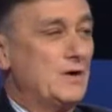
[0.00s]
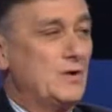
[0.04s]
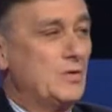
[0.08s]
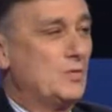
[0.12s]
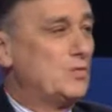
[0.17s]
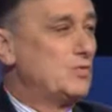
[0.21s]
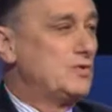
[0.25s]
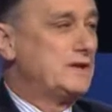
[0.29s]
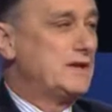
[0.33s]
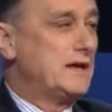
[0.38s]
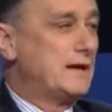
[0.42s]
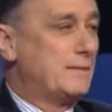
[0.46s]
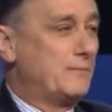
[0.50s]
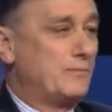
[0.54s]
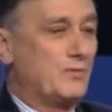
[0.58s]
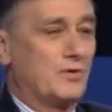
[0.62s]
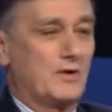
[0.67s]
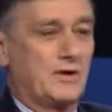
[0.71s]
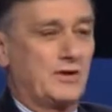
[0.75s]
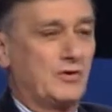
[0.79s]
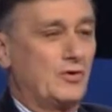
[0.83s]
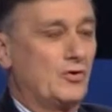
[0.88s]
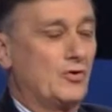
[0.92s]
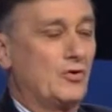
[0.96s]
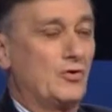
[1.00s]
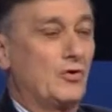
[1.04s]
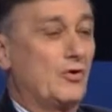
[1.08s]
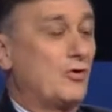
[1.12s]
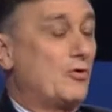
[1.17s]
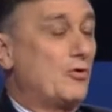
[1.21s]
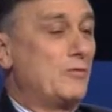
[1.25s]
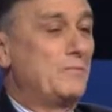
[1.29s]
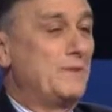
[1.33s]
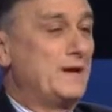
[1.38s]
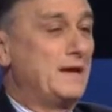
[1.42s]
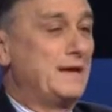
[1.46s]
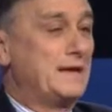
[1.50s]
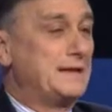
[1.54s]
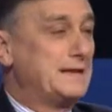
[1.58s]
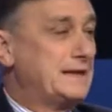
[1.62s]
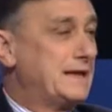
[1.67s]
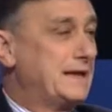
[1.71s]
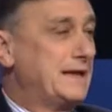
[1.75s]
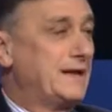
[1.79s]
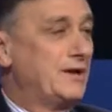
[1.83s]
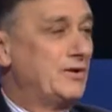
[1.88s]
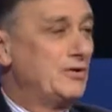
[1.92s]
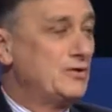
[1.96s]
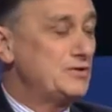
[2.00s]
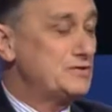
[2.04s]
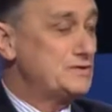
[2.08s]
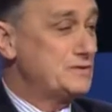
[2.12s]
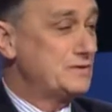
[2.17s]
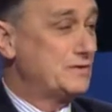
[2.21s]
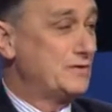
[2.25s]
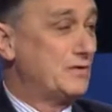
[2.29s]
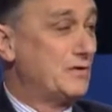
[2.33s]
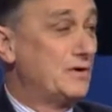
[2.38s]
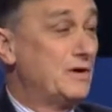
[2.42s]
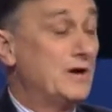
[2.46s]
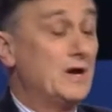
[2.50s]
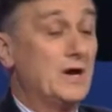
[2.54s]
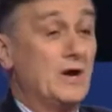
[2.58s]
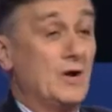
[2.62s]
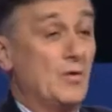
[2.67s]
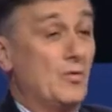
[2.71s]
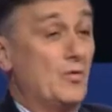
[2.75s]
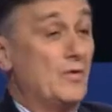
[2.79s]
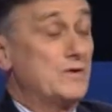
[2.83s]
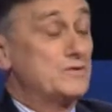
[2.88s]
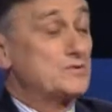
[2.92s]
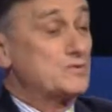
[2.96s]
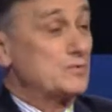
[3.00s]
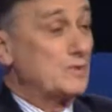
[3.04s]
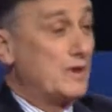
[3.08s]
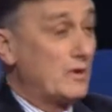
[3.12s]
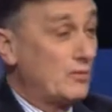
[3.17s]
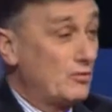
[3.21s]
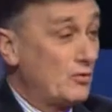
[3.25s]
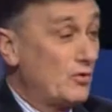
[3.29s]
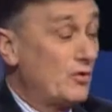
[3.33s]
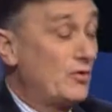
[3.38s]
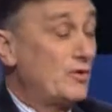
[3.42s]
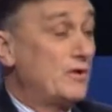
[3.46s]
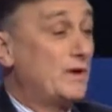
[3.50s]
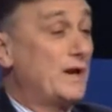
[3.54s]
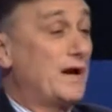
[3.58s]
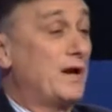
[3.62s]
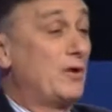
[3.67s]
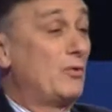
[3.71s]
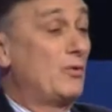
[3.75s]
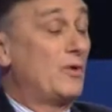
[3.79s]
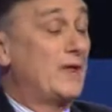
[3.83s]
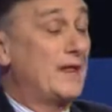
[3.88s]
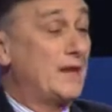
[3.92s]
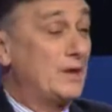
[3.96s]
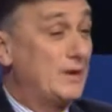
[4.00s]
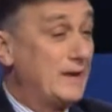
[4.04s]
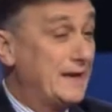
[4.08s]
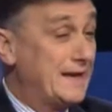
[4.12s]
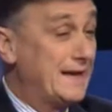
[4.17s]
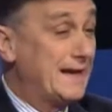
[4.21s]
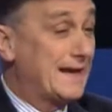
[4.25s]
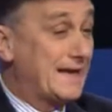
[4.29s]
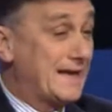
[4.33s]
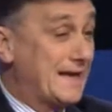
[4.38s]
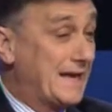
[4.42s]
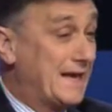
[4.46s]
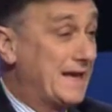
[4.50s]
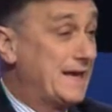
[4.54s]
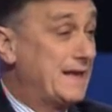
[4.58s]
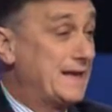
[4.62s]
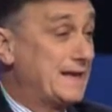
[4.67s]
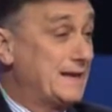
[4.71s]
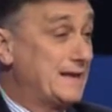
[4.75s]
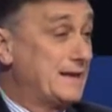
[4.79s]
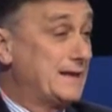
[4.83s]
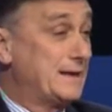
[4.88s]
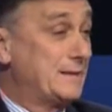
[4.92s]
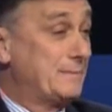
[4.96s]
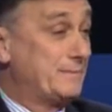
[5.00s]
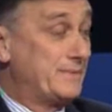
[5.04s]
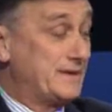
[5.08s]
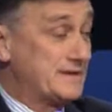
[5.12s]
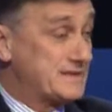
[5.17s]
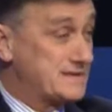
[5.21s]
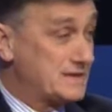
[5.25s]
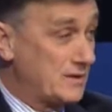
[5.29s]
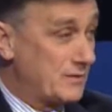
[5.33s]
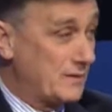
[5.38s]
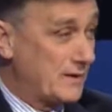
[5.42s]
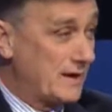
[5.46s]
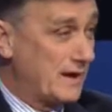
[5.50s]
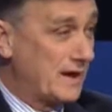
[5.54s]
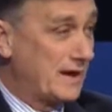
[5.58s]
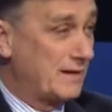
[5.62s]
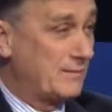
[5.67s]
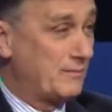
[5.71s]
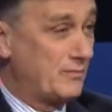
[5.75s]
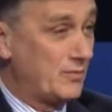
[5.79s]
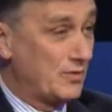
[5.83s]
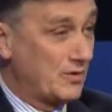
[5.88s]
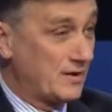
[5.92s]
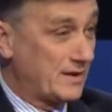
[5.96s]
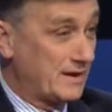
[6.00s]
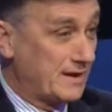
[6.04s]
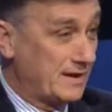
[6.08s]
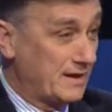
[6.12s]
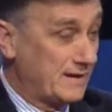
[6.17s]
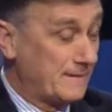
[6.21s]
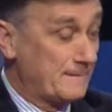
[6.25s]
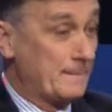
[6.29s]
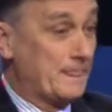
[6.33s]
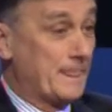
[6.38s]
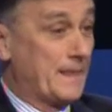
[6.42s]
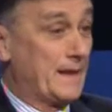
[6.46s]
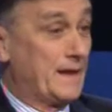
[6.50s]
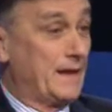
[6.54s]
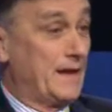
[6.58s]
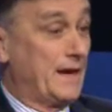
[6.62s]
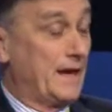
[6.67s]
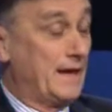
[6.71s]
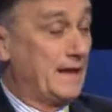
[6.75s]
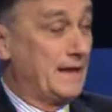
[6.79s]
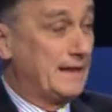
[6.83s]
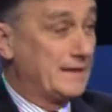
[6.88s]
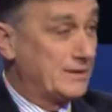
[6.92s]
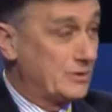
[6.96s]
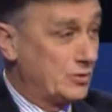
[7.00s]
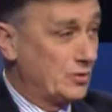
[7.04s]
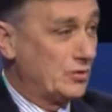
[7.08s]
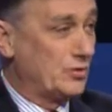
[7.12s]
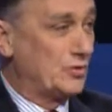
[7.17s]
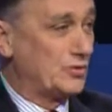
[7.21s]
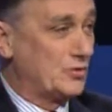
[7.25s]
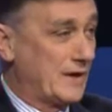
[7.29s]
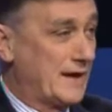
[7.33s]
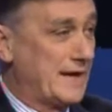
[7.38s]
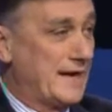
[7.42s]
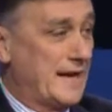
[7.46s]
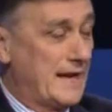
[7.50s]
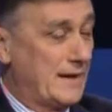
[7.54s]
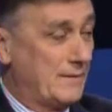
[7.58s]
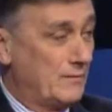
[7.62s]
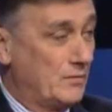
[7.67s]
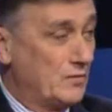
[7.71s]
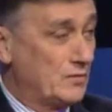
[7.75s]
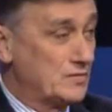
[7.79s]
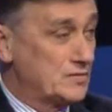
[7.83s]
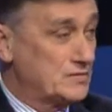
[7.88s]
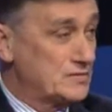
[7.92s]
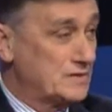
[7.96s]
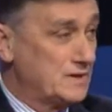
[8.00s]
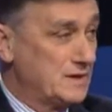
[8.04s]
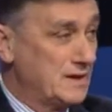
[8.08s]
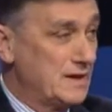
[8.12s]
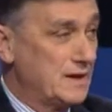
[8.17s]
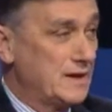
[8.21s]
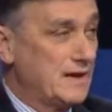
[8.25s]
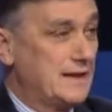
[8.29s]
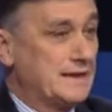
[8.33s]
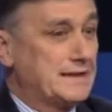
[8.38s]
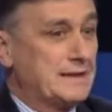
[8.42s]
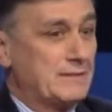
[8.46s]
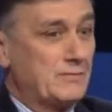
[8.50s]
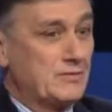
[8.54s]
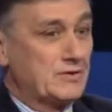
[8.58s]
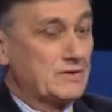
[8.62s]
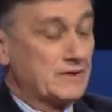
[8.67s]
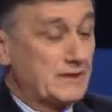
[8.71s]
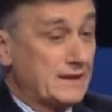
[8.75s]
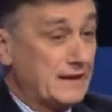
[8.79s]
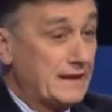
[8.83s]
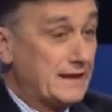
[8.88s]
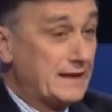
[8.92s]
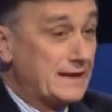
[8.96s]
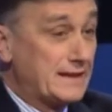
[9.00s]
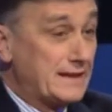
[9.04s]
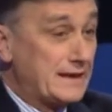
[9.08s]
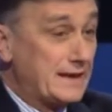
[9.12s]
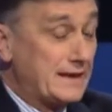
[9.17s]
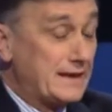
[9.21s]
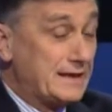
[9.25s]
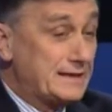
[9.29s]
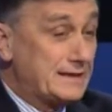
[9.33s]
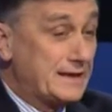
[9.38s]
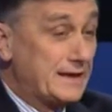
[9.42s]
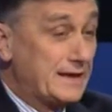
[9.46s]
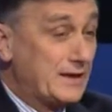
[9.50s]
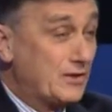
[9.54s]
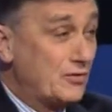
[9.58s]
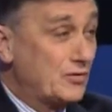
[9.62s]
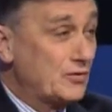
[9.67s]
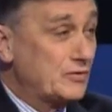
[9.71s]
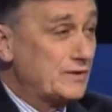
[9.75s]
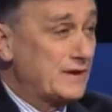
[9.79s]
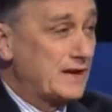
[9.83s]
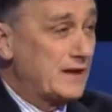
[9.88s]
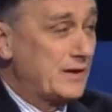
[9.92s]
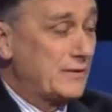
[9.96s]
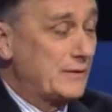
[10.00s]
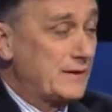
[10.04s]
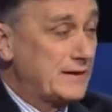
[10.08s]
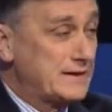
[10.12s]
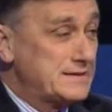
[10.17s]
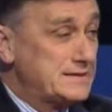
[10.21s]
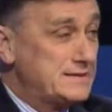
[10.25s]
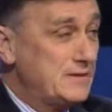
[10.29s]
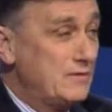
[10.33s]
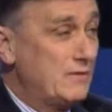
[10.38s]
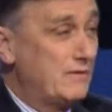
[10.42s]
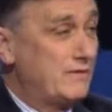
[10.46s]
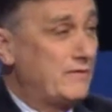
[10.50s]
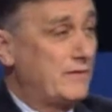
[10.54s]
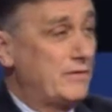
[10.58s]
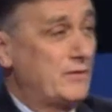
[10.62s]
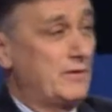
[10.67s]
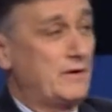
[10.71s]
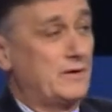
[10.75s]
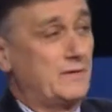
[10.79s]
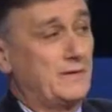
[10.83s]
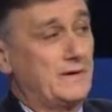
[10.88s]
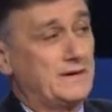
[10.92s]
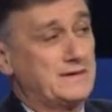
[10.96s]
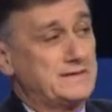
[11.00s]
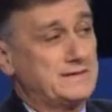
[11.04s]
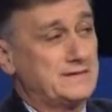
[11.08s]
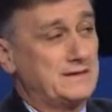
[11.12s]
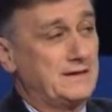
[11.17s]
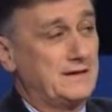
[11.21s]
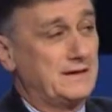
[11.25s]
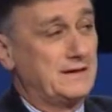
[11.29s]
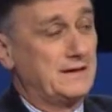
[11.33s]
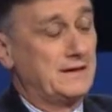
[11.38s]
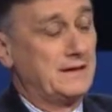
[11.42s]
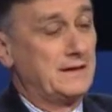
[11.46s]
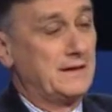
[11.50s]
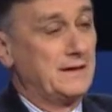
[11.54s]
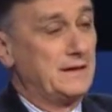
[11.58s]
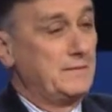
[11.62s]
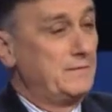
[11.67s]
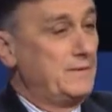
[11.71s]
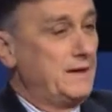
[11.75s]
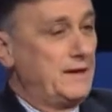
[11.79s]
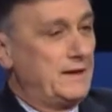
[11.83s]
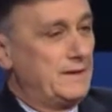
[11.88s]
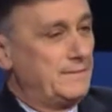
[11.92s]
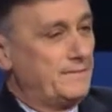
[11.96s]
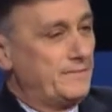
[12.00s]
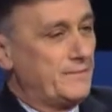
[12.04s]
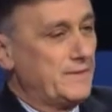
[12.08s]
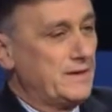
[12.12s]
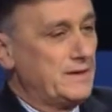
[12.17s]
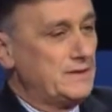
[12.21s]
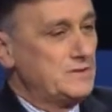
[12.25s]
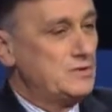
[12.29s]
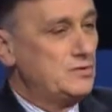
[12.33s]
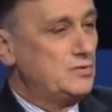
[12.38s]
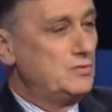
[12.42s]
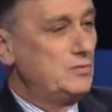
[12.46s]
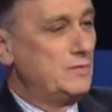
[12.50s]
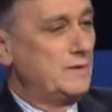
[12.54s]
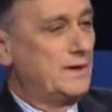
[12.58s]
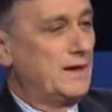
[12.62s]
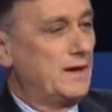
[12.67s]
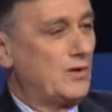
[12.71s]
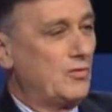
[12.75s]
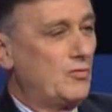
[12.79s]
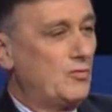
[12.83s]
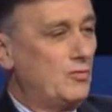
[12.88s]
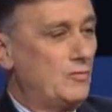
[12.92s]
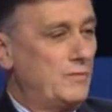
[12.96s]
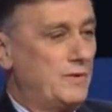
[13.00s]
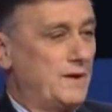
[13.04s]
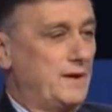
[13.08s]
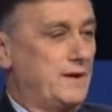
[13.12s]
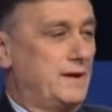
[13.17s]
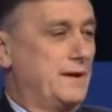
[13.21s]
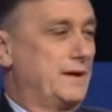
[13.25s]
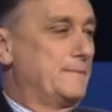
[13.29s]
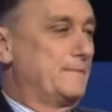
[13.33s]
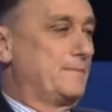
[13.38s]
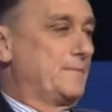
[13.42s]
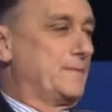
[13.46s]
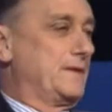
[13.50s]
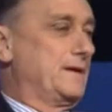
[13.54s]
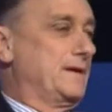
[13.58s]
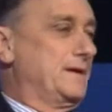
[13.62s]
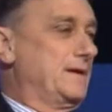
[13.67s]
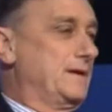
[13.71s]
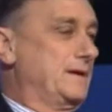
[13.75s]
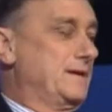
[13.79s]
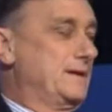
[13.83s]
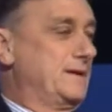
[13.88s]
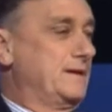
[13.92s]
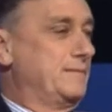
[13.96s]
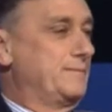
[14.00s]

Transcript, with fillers: un día porque no nos conviene tal negocio? ¿O es una unión aduanera que hay que preservarla porque en el todo lo ganamos. ¿Estamos de tener, estar en contra de Brasil o a favor de Brasil? Mire, yo estuve en la cumbre de